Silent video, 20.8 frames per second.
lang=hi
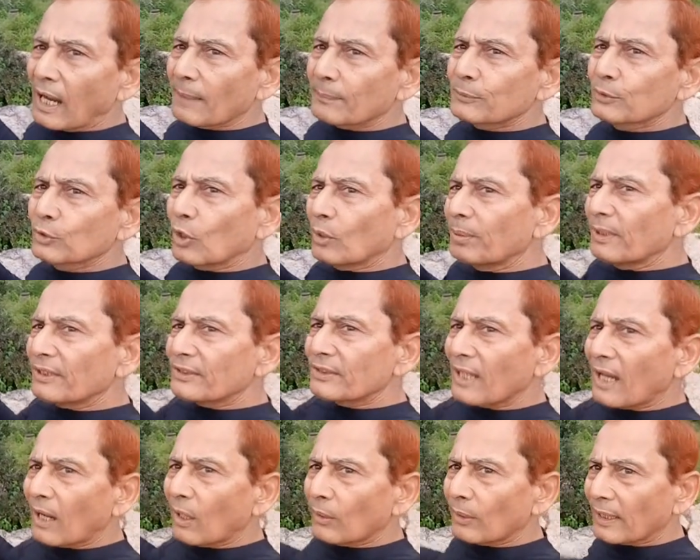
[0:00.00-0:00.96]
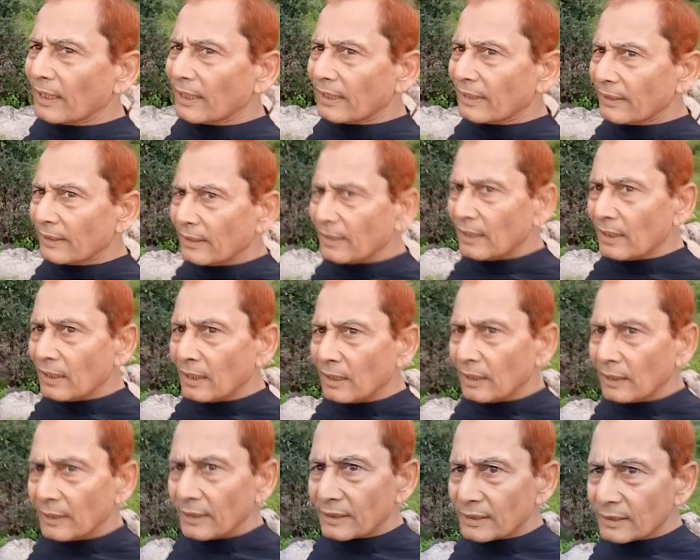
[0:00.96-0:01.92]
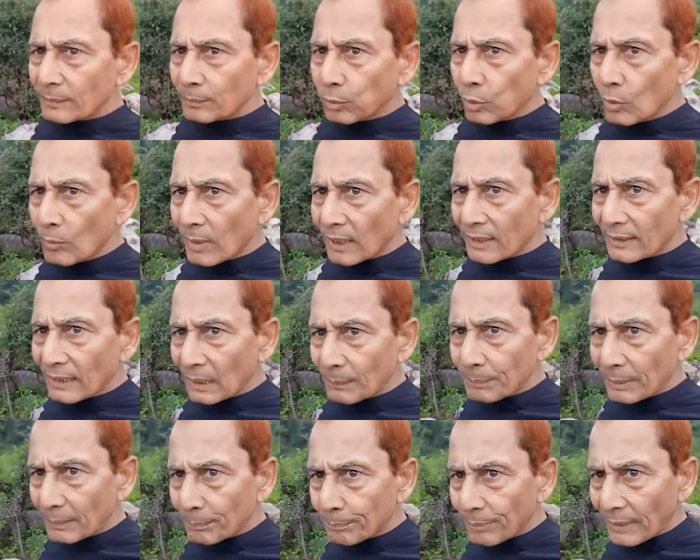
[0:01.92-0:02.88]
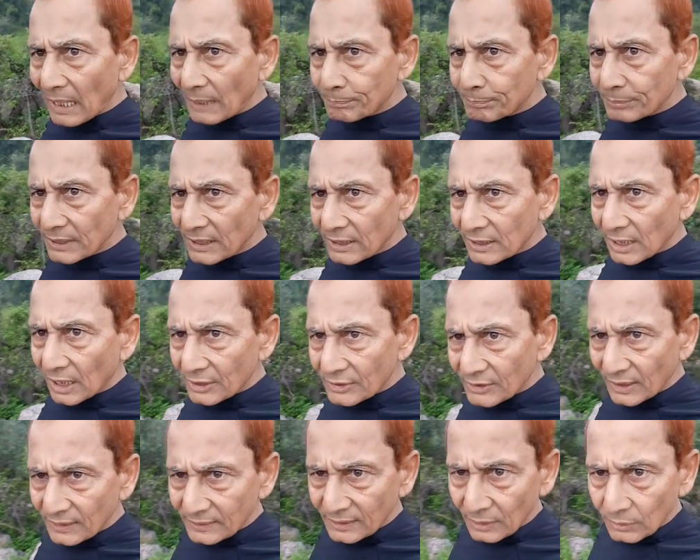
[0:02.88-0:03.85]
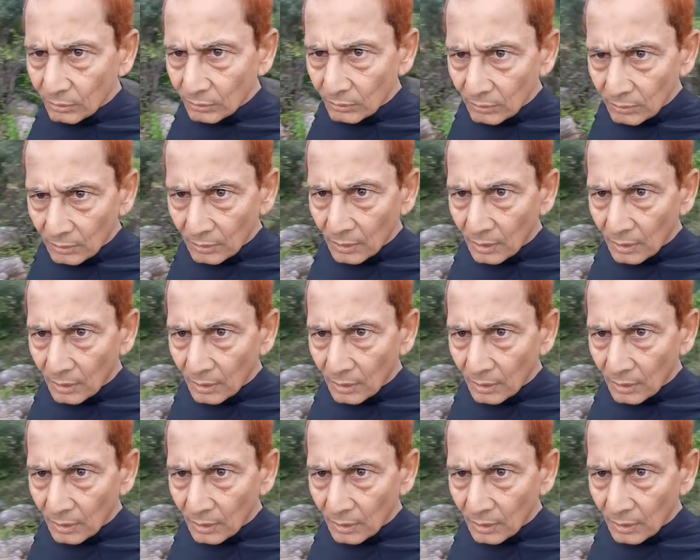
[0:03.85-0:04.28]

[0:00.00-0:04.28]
आप जो भी चाहोगे इस भूमंडल पर प्राप्ति कर सकते हो